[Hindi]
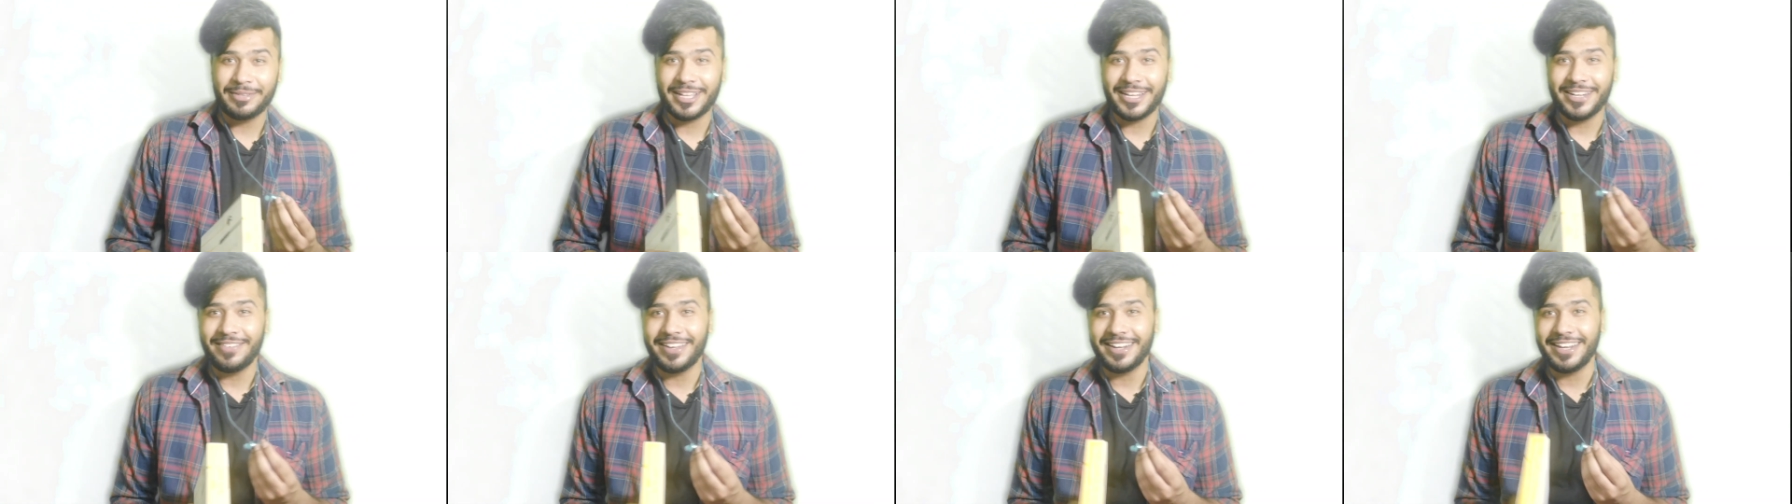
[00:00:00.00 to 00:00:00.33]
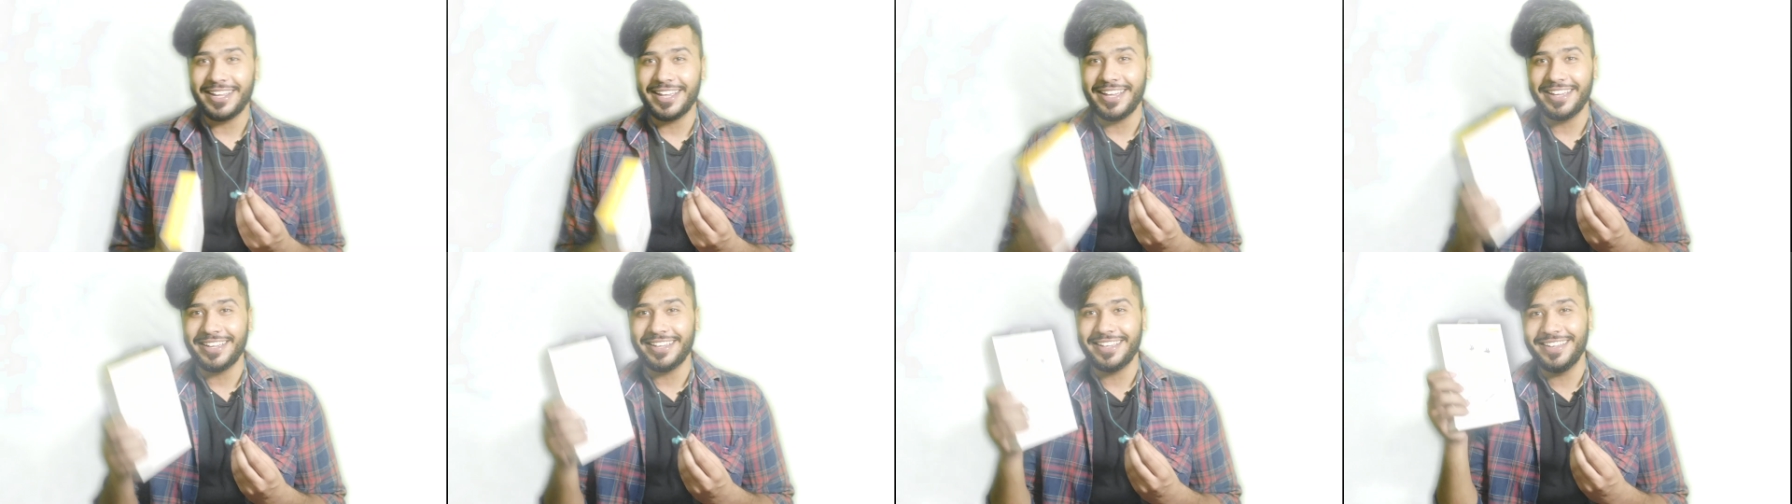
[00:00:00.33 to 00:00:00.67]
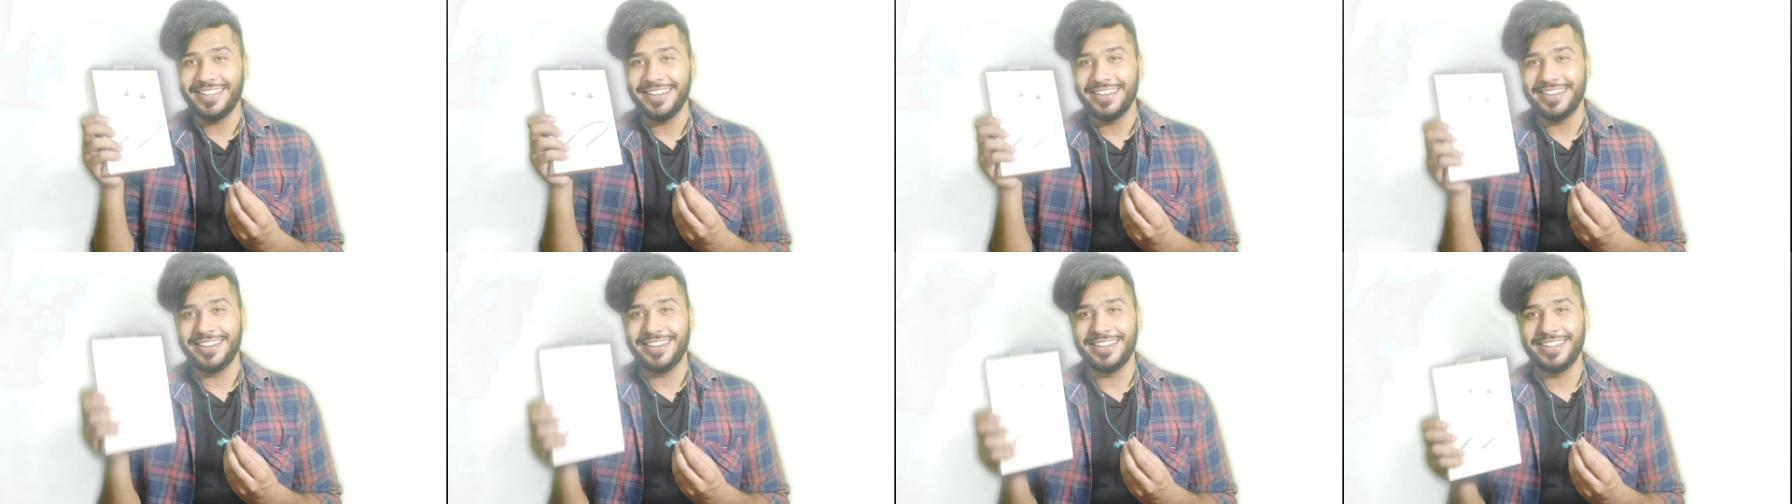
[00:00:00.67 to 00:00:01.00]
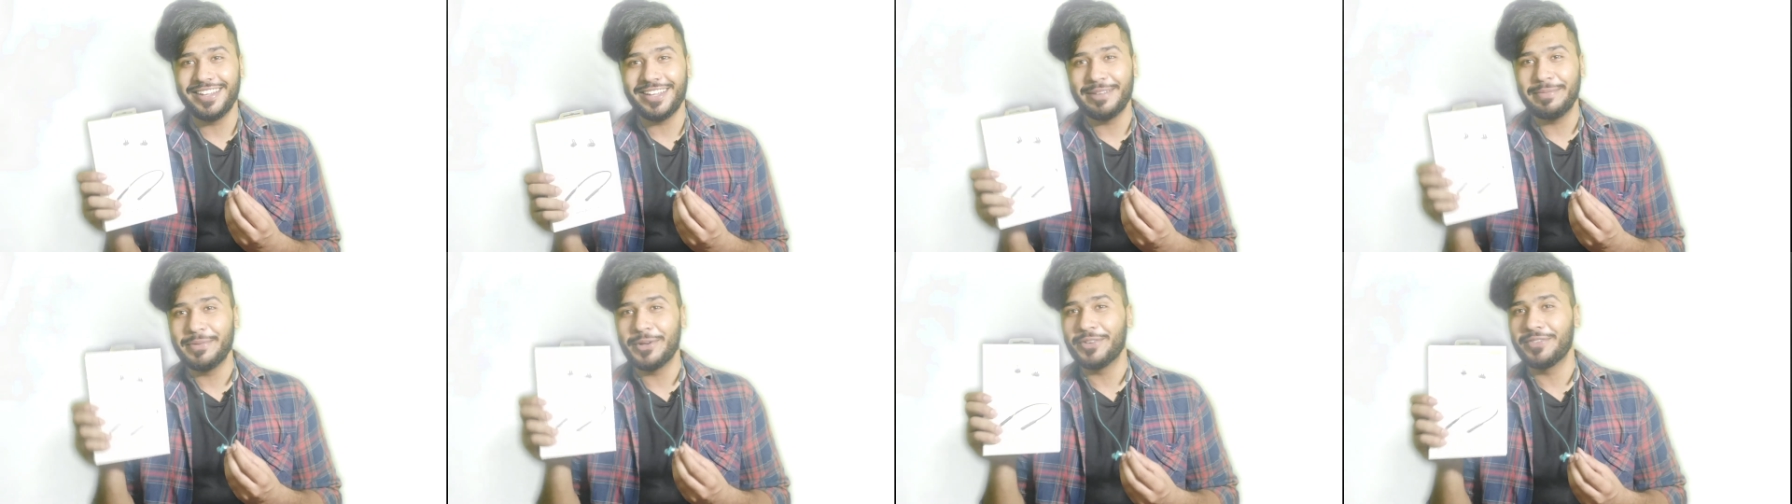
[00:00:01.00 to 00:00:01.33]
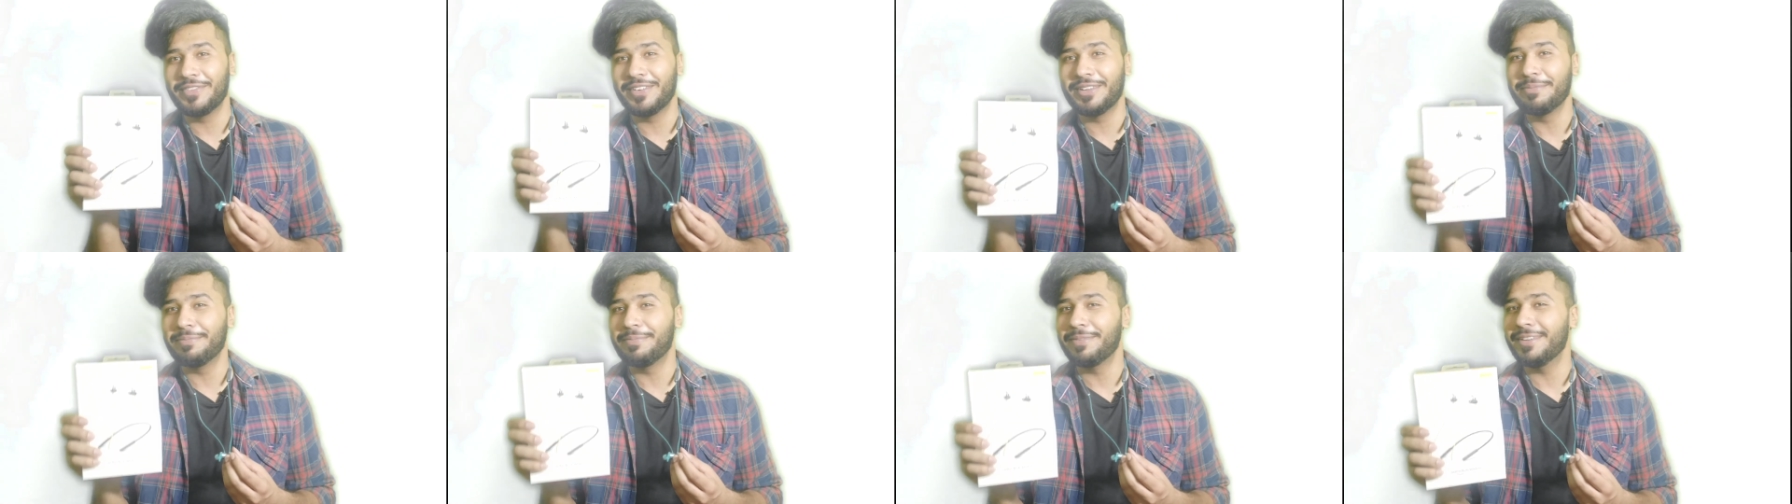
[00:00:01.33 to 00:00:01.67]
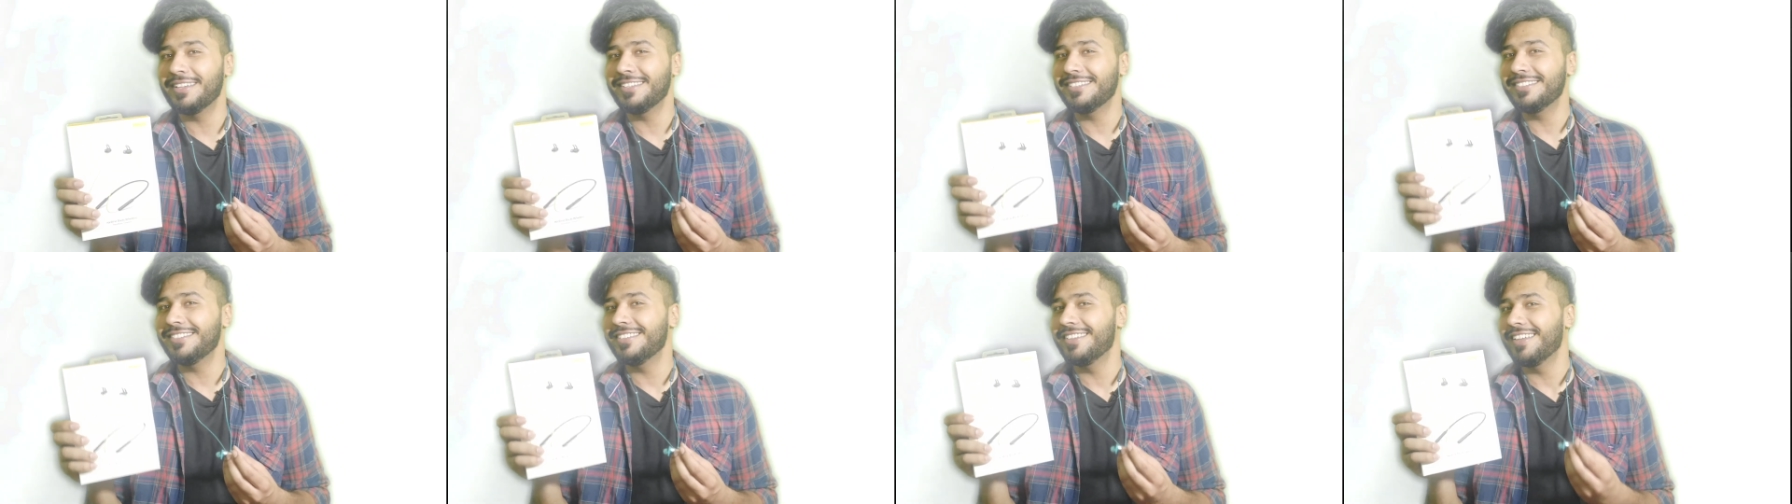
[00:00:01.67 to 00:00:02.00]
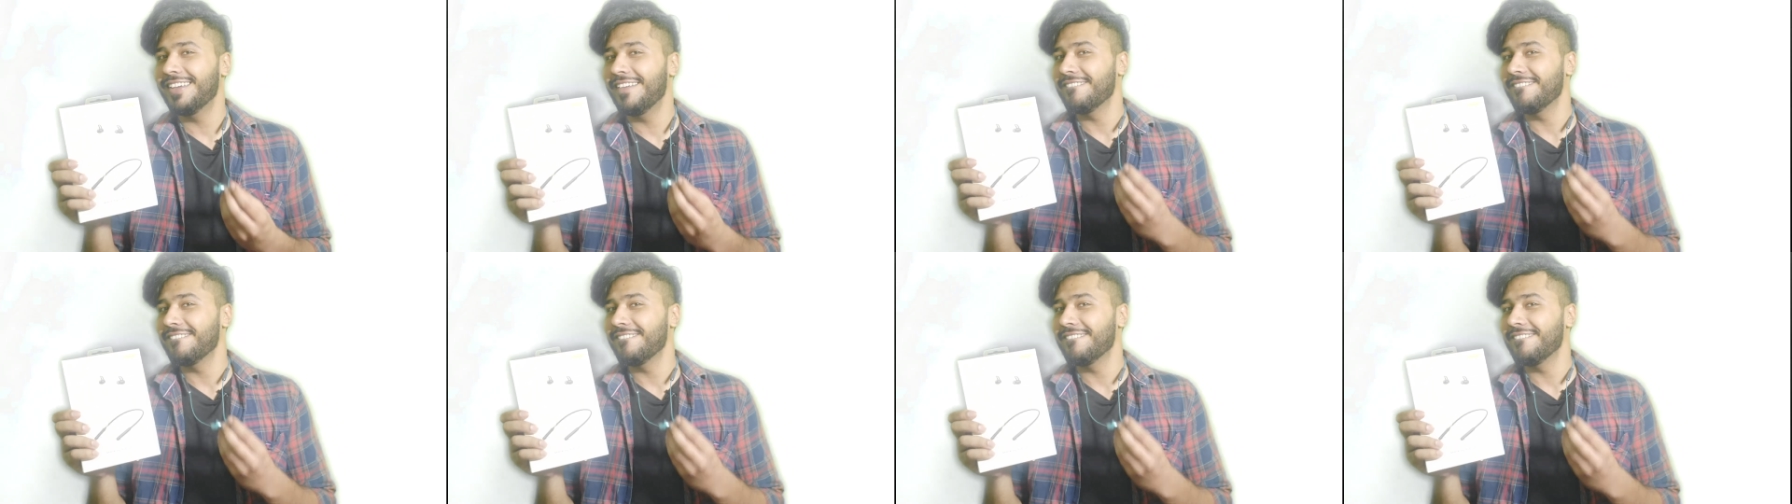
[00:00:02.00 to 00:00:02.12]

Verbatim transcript: बताने वाले हैं कि रियल मी और वन प्लस